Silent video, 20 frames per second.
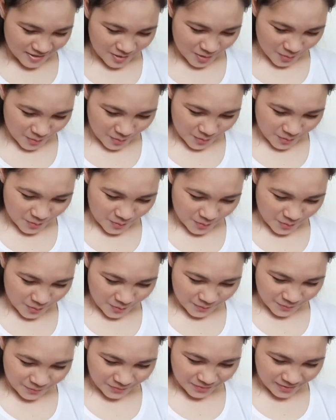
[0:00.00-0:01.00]
so,
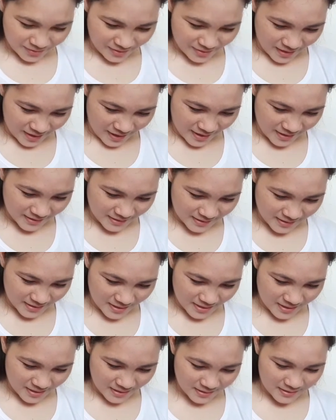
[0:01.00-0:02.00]
next
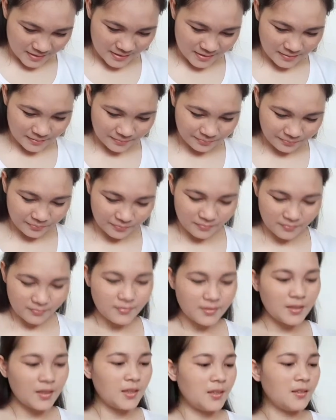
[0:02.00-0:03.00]
is,
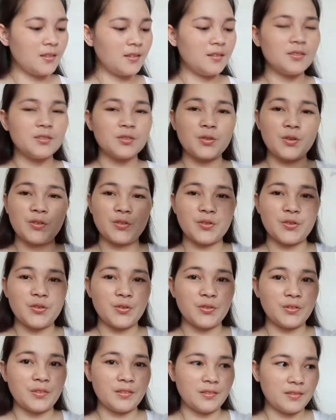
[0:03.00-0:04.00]
so ito
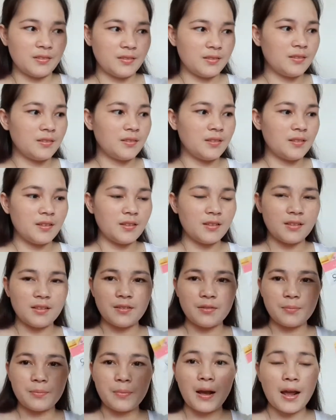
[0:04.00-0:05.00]
yung
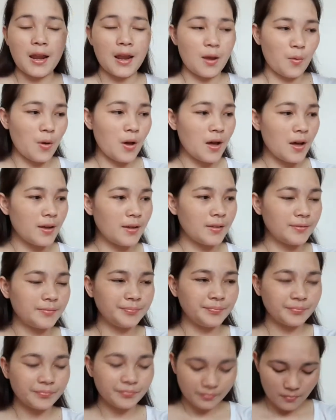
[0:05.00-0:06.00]
pangalawa.
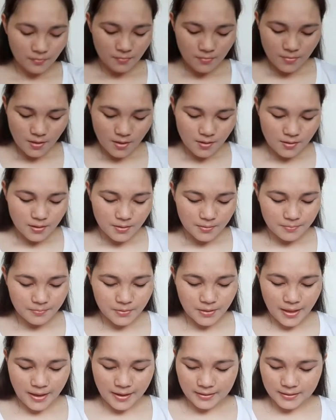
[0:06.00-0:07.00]

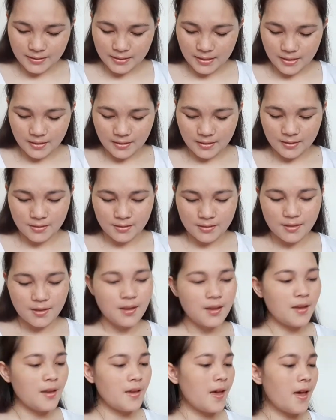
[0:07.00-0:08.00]
Next is,
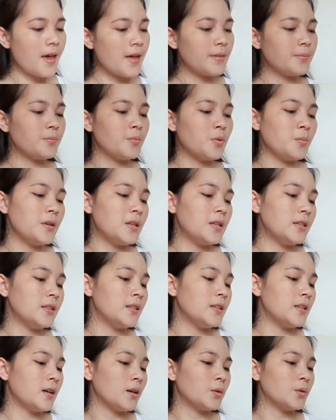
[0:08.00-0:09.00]
and bumili
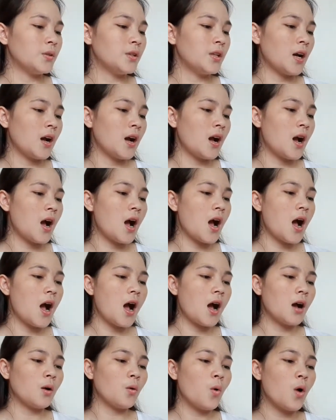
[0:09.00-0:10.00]
din ako ng
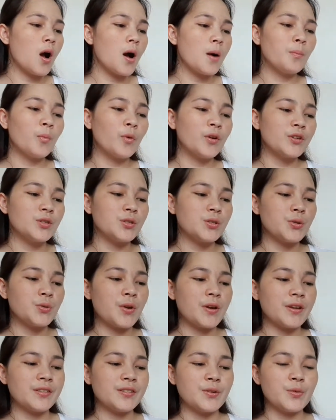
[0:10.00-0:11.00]
Aqua
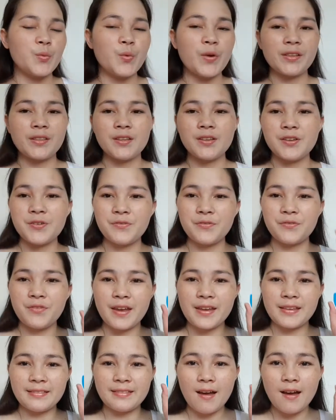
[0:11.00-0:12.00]
Moisturizer Whitening
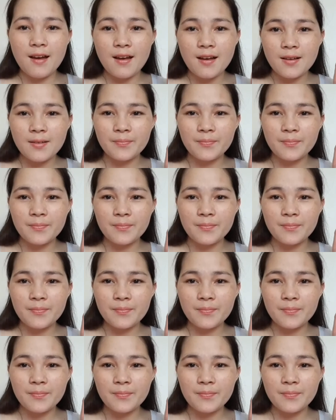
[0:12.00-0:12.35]
Vita.